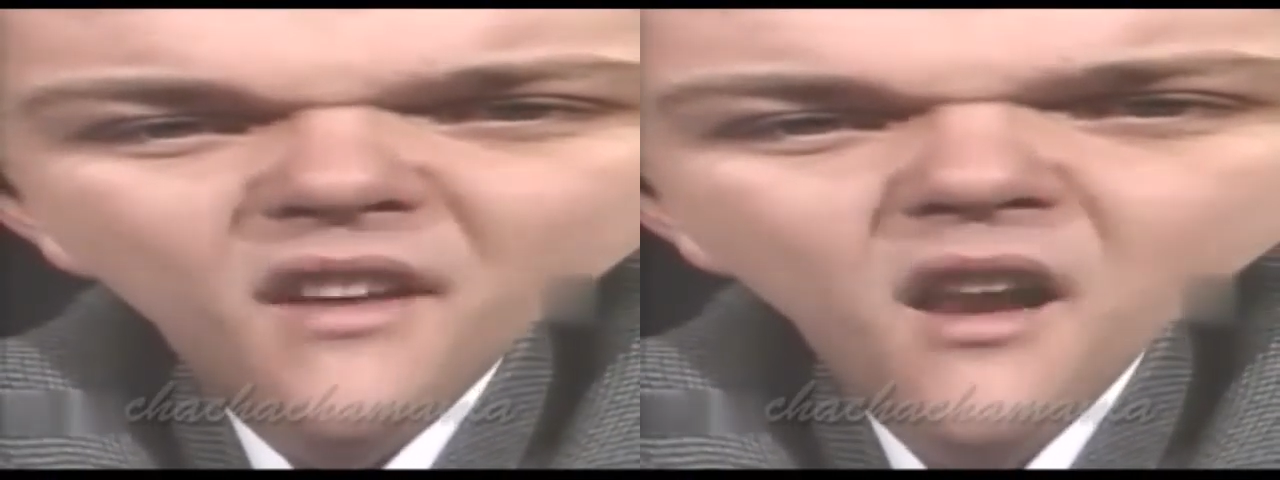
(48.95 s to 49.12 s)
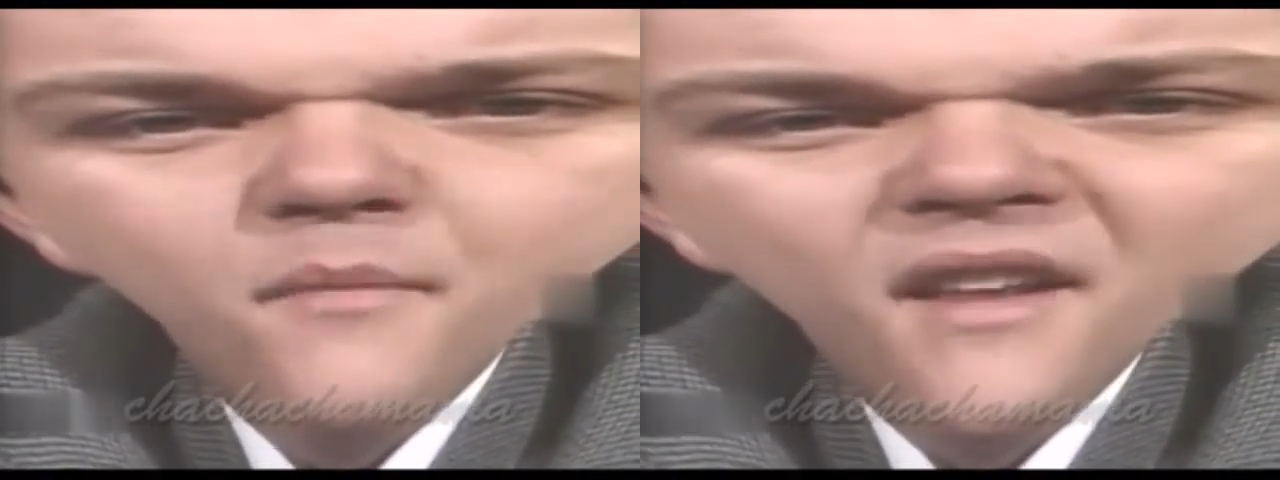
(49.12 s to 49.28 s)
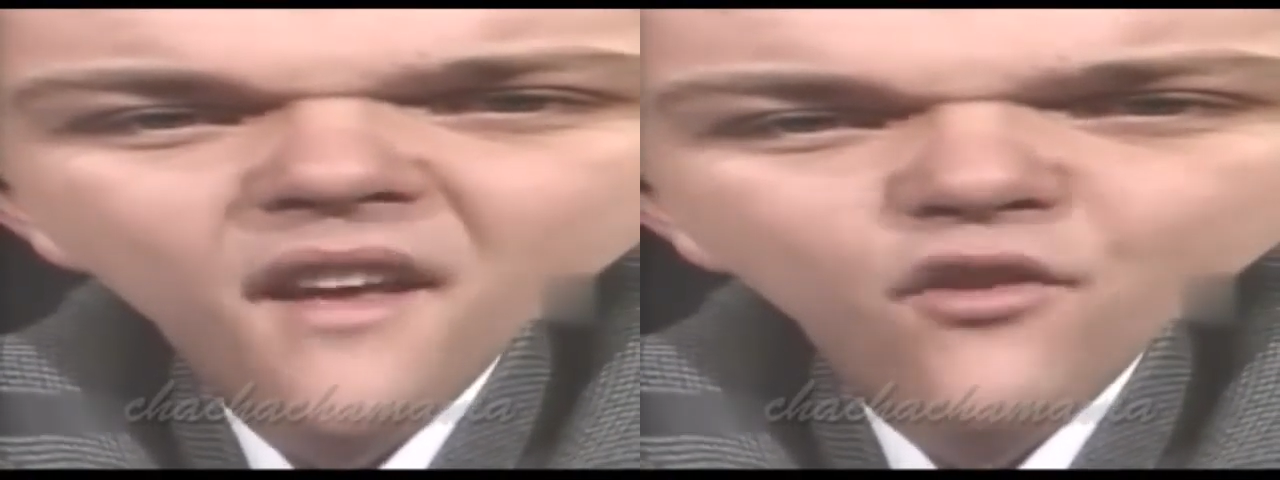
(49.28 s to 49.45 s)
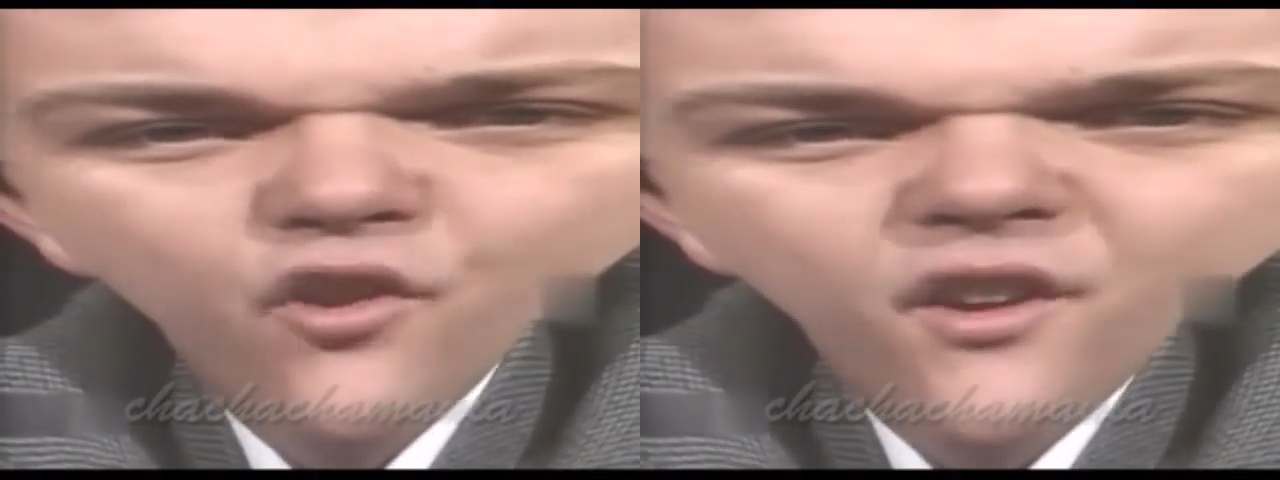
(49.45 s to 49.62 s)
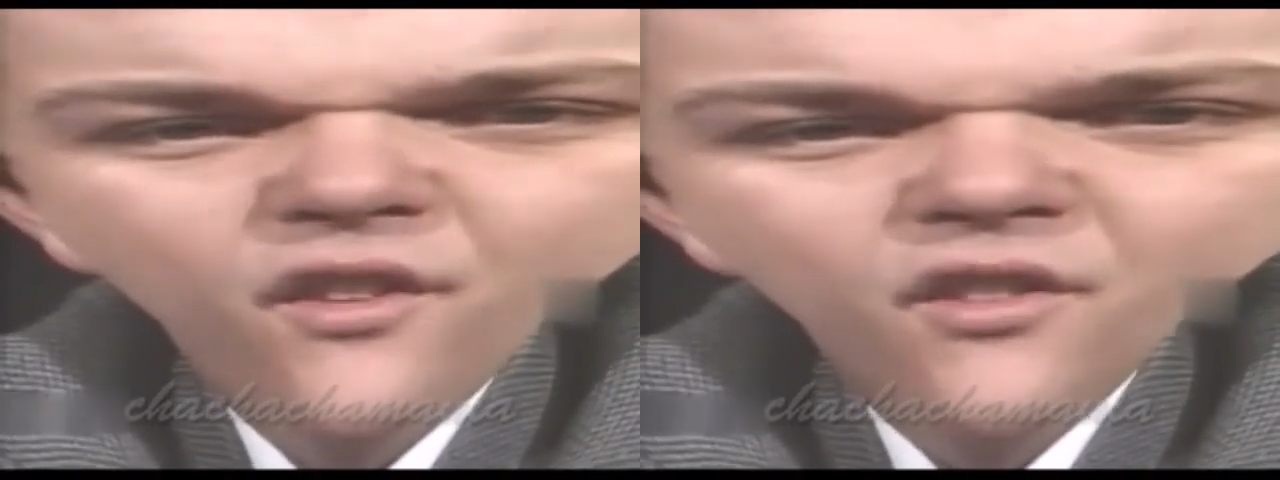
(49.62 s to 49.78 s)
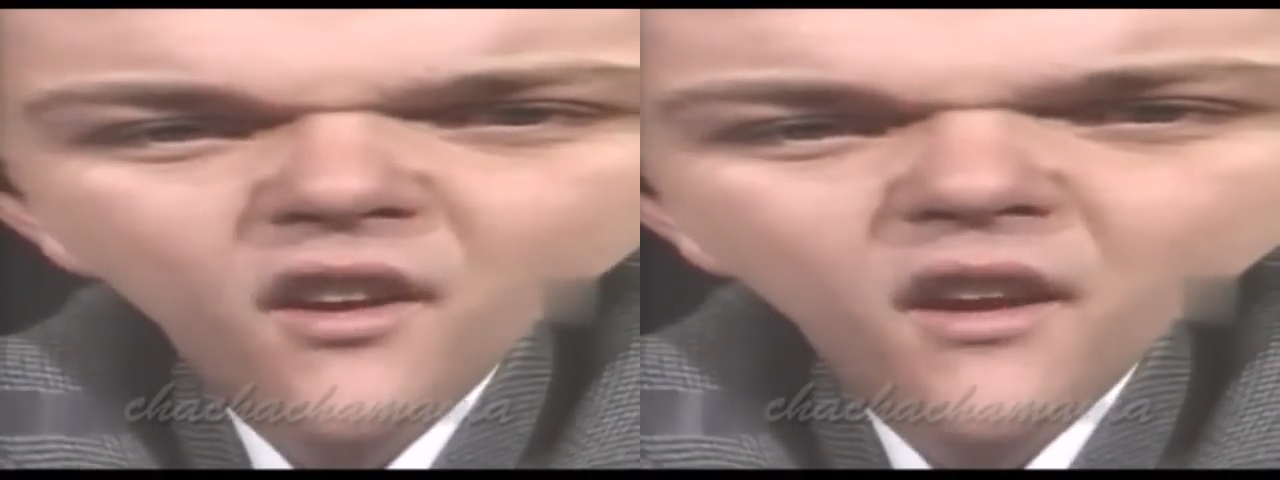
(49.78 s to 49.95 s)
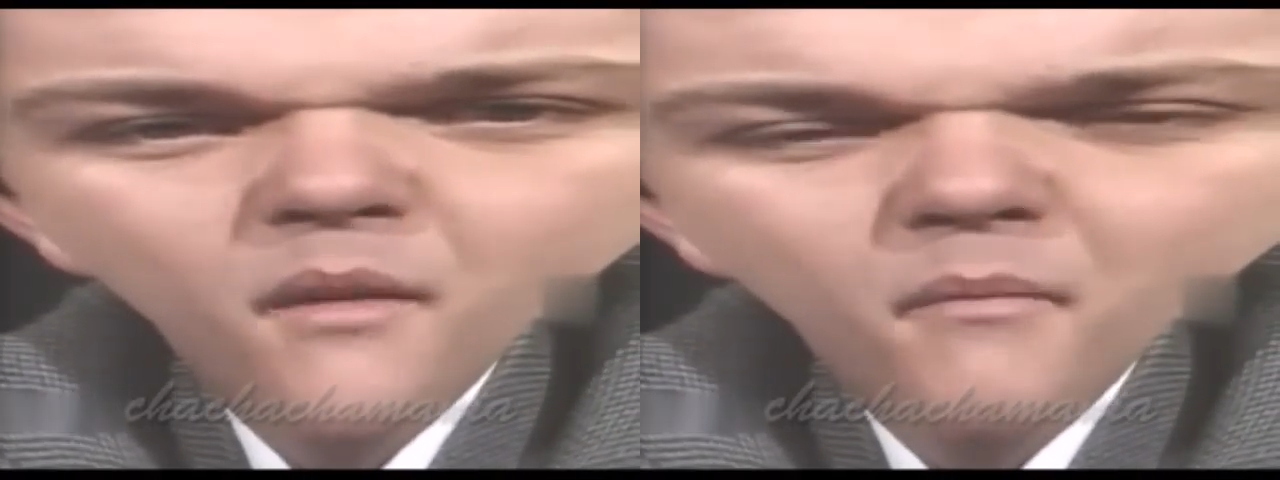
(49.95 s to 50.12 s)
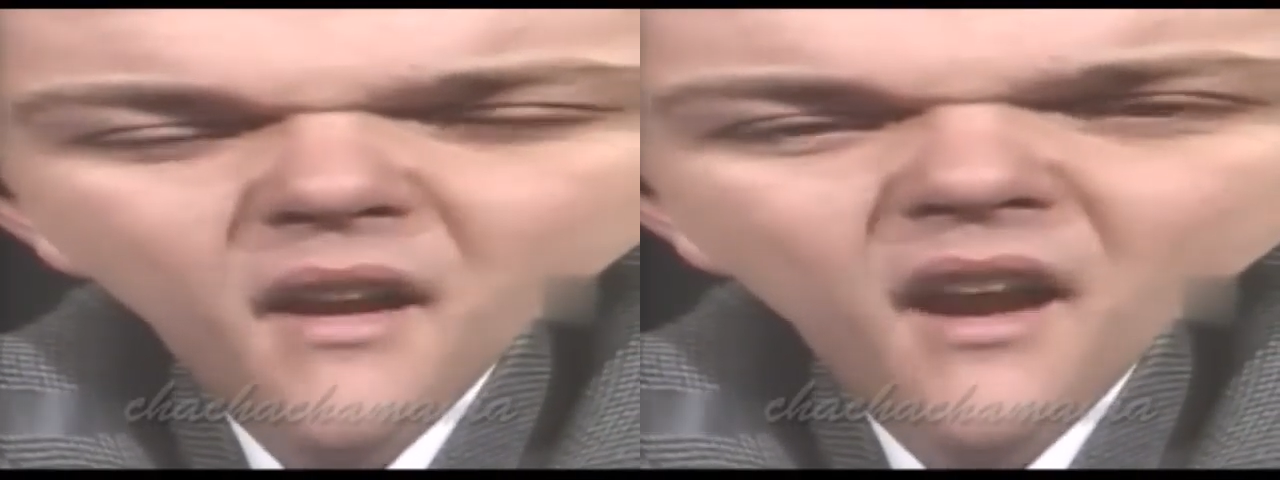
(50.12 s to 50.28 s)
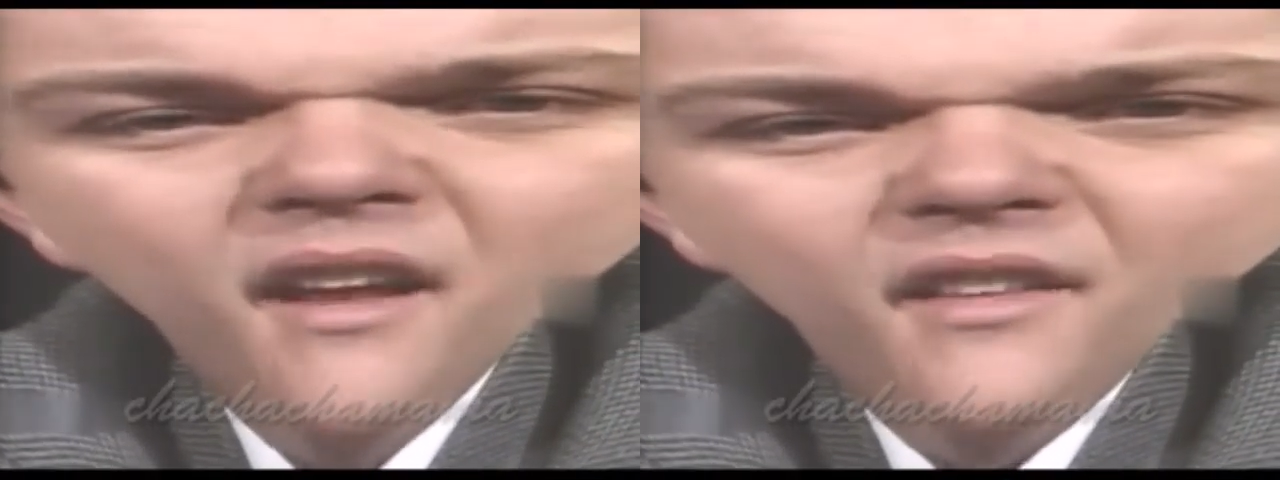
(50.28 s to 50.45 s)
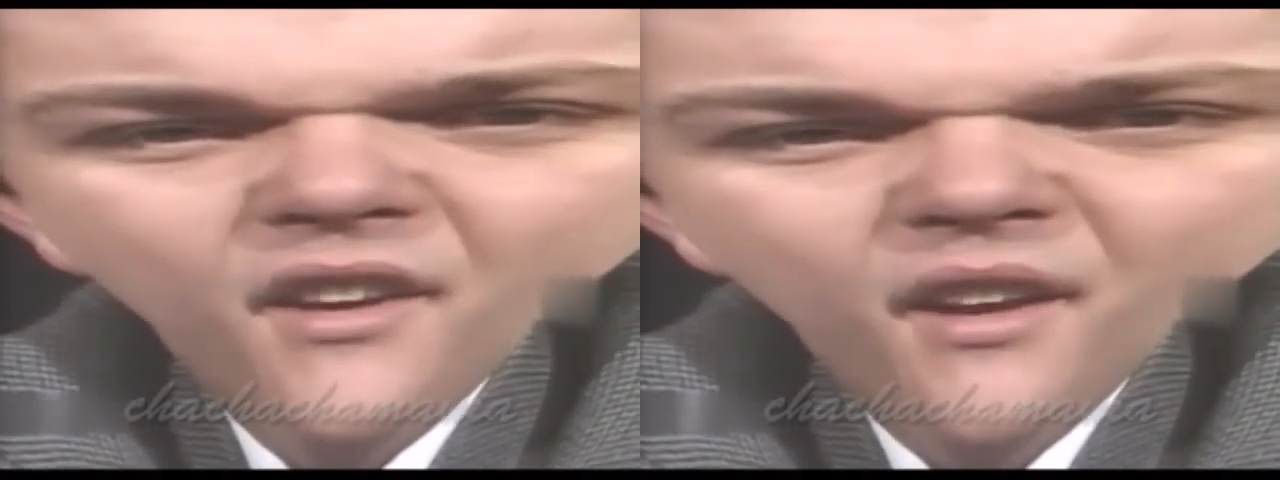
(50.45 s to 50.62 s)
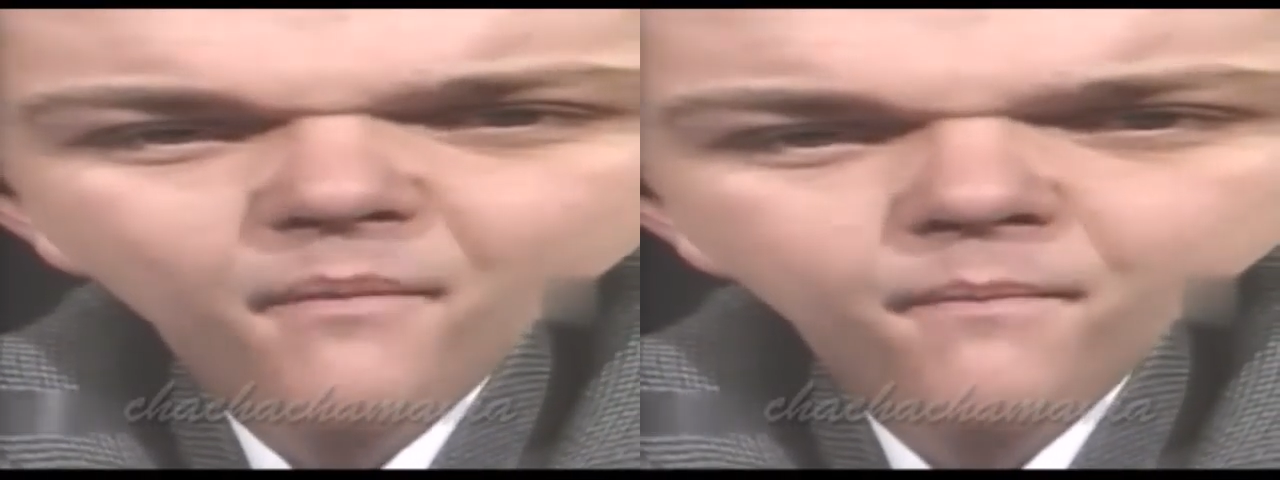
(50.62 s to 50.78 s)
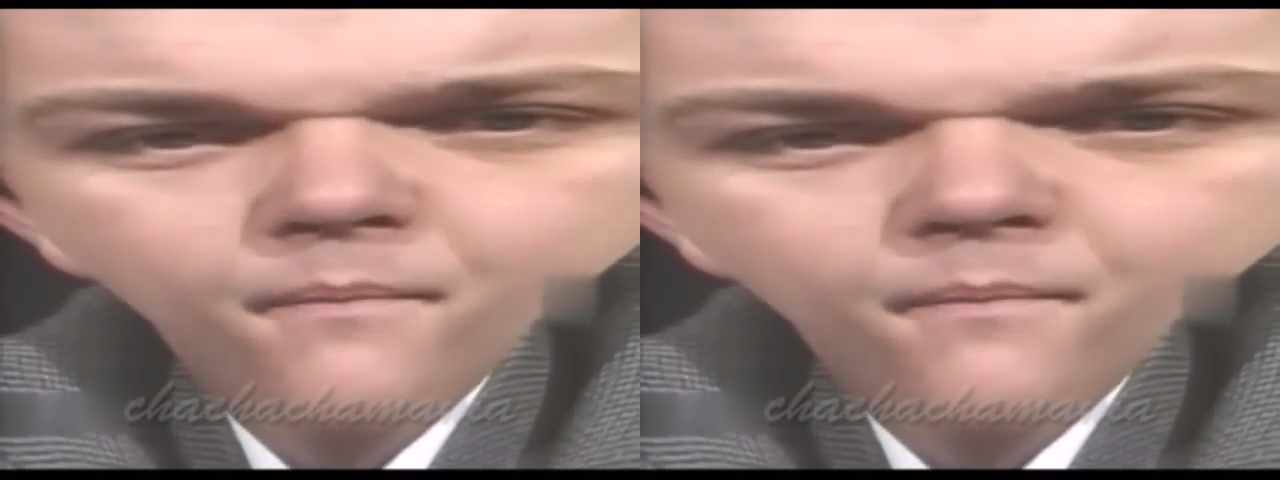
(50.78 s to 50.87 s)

admiradores, me la lastré.